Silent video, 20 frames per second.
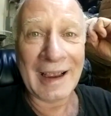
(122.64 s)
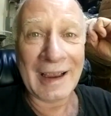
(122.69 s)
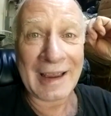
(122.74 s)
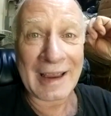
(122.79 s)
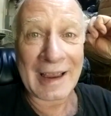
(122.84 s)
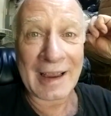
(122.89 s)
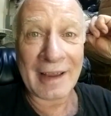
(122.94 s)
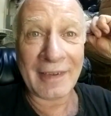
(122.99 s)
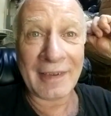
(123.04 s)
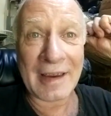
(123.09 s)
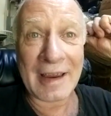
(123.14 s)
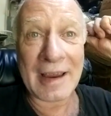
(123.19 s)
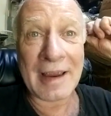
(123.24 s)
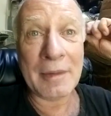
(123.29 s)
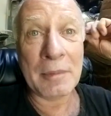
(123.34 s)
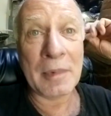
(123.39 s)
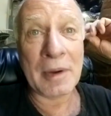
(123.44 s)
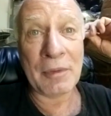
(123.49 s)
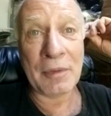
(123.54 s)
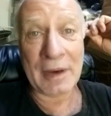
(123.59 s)
Ayer sí
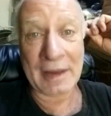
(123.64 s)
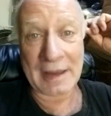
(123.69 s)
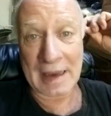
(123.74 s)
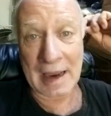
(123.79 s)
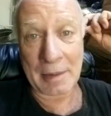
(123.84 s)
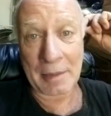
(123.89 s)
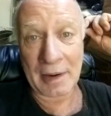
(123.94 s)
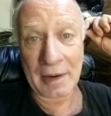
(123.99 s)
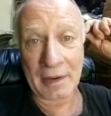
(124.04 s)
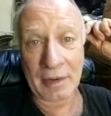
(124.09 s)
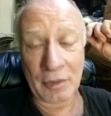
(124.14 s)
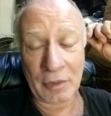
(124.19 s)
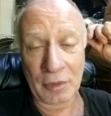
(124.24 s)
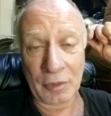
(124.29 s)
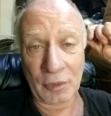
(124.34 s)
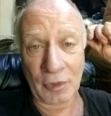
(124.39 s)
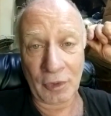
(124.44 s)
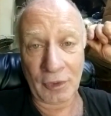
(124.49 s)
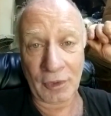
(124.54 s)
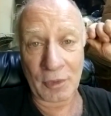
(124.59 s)
me invitaban
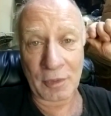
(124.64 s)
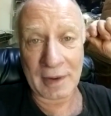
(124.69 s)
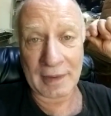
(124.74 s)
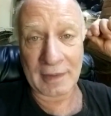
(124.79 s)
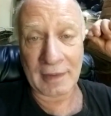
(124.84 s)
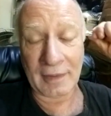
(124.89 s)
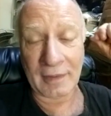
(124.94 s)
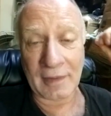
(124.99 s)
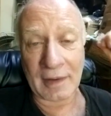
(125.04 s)
unos cuates